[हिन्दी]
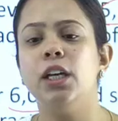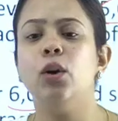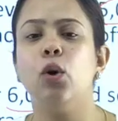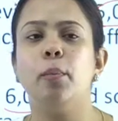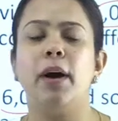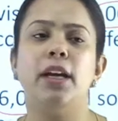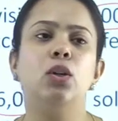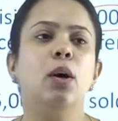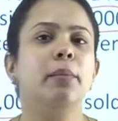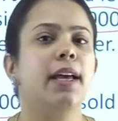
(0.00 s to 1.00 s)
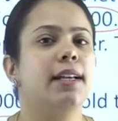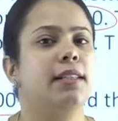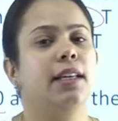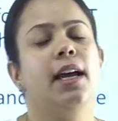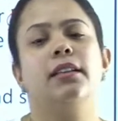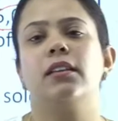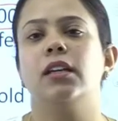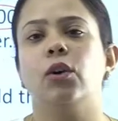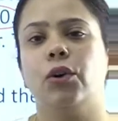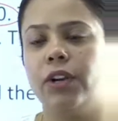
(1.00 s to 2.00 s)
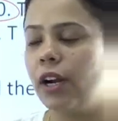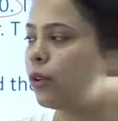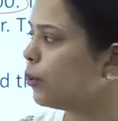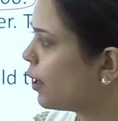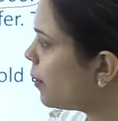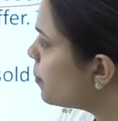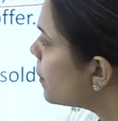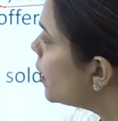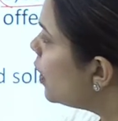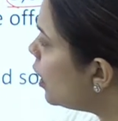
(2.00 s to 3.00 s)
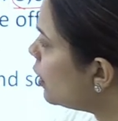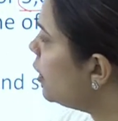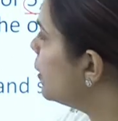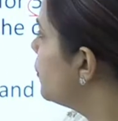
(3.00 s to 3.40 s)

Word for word: हो पाई तो हम कैसे कह देते कॉन्ट्रैक्ट हो गया अगर